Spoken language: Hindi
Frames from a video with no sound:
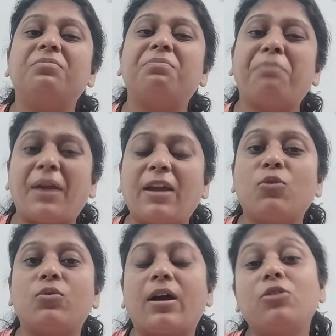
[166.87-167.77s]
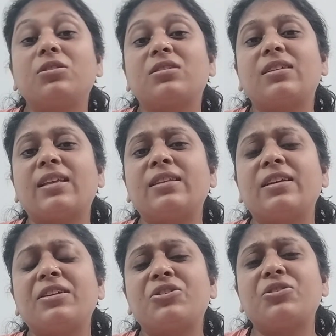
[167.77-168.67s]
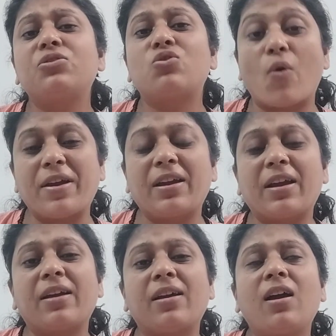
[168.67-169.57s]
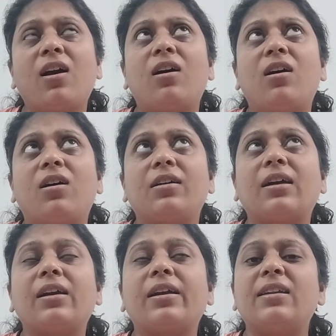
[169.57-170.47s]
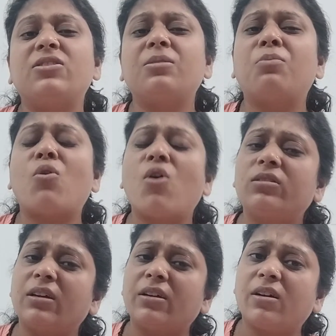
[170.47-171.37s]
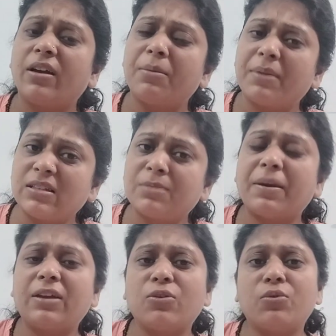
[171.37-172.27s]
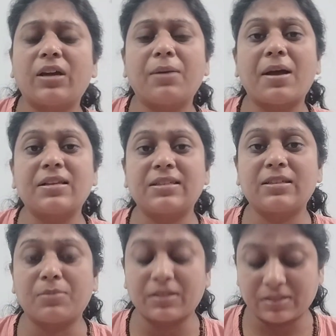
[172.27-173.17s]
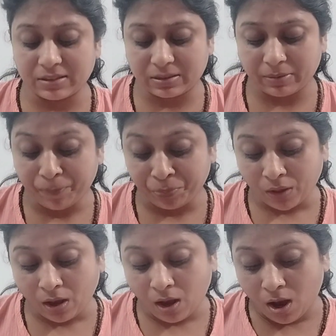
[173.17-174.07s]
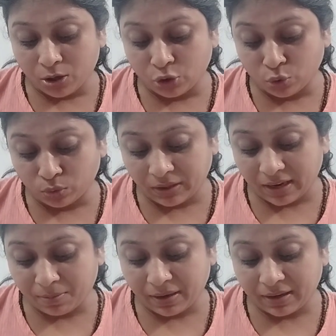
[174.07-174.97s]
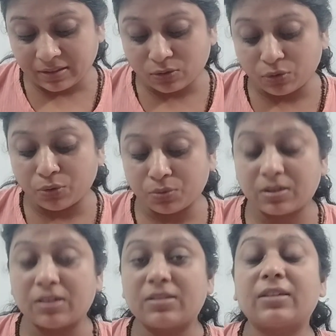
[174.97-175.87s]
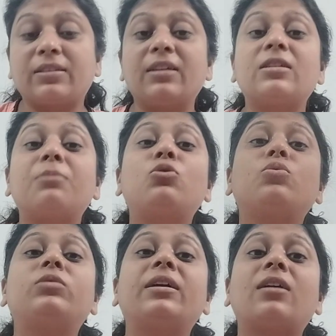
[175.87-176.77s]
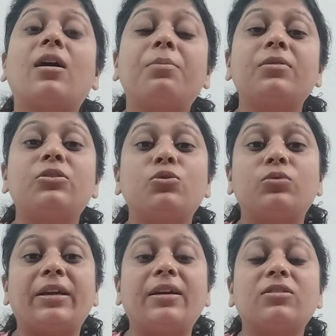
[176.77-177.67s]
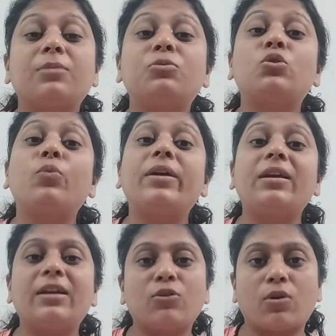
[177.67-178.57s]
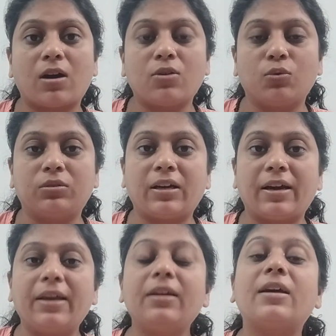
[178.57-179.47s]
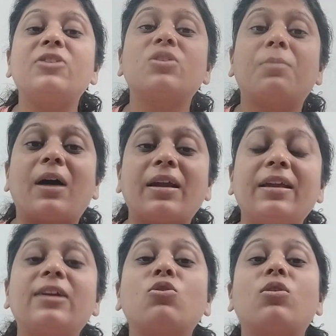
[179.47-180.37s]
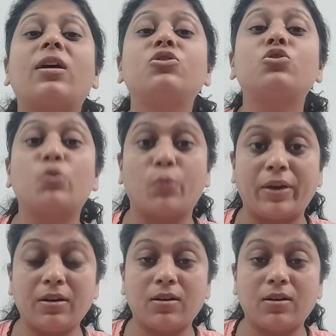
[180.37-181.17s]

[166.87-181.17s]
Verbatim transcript: पेन uh, हो रहा है और जिसकी सेंसेशन ड्रॉइंग है uh, या कह लीजिए बहुत इमेंस पेन हो रहा है मैसेटर मसल्स में टूथेक में इसको यूज़ कर सकते हैं जब टूथेक कब टूथेक जब चूइंग के दौरान होता है यानी चबाने के दौरान जो चूइंग